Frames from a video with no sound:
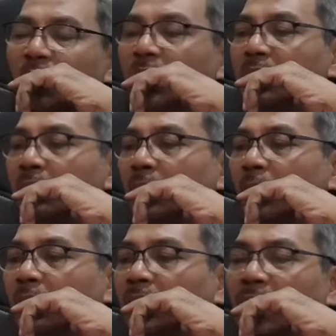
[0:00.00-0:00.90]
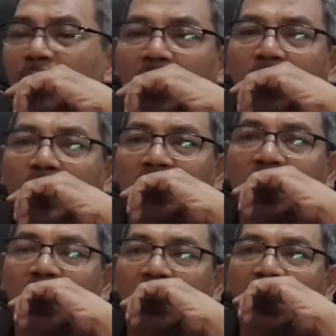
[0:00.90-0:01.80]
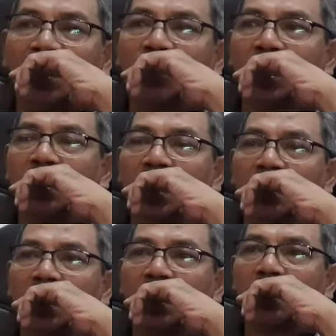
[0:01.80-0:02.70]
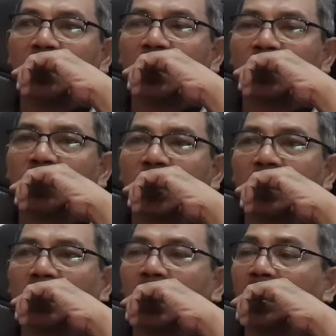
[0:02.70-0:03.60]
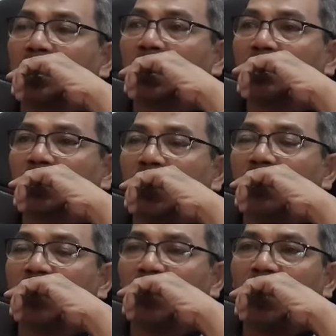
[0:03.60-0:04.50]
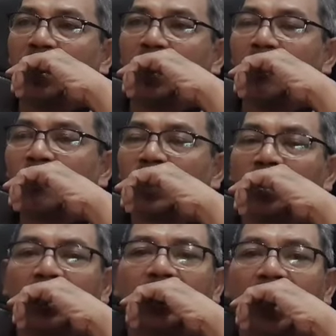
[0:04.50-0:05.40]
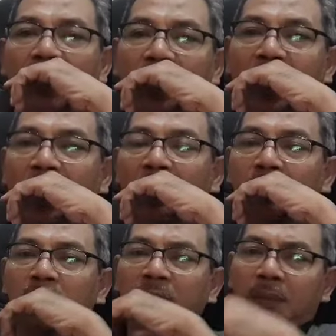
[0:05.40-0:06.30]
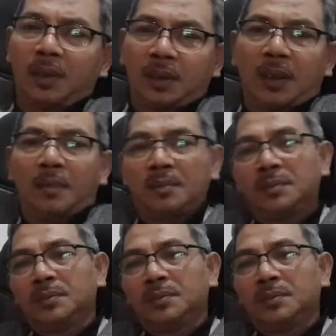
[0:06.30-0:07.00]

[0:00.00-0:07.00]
Mungkin memang tidak pernah upacara, tidak pernah diajari dan lain sebagainya karena tidak sekolah formal ya. Ya diamlah, minimal diam.